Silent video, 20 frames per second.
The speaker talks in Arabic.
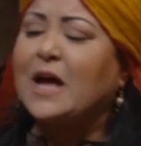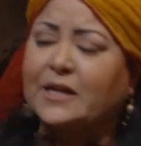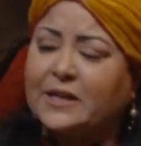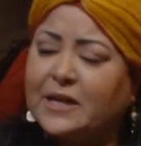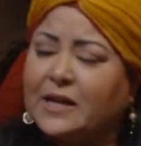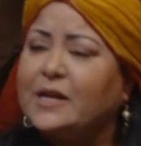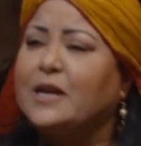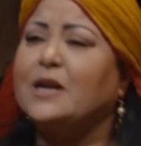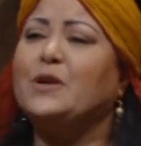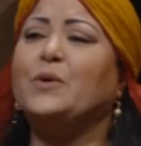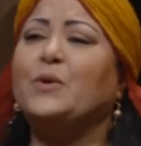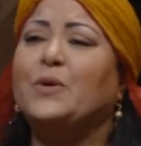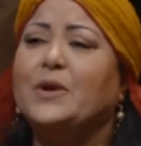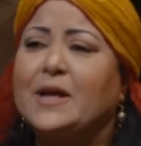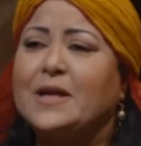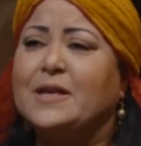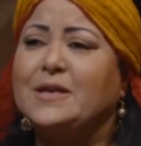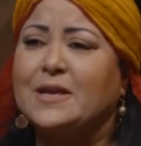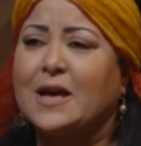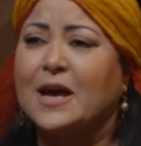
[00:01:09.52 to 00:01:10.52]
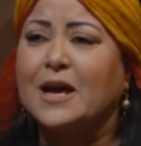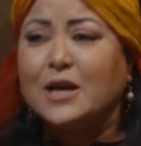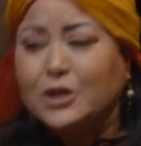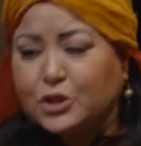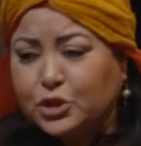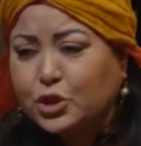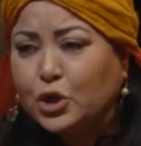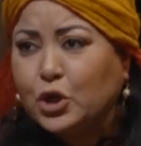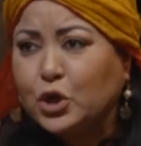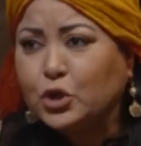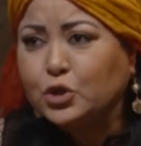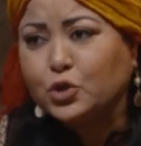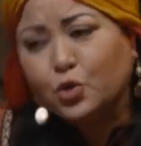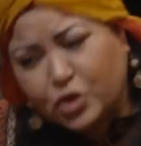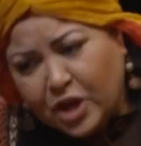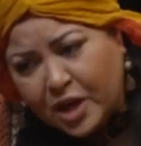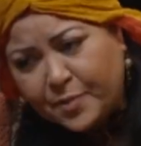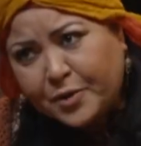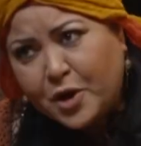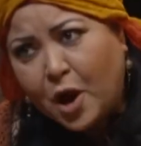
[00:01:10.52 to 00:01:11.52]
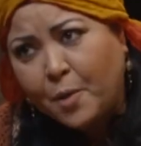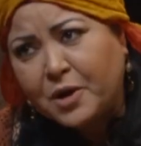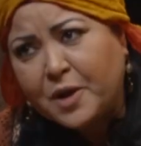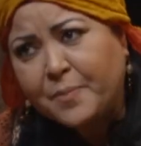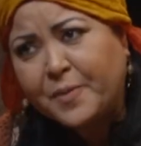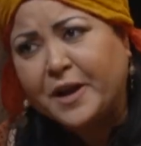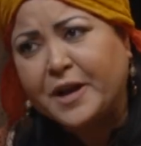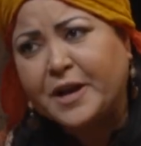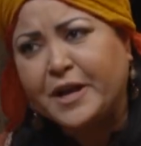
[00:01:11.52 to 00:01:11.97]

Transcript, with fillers: سعدك يا نورية زوز وجايبينهم لي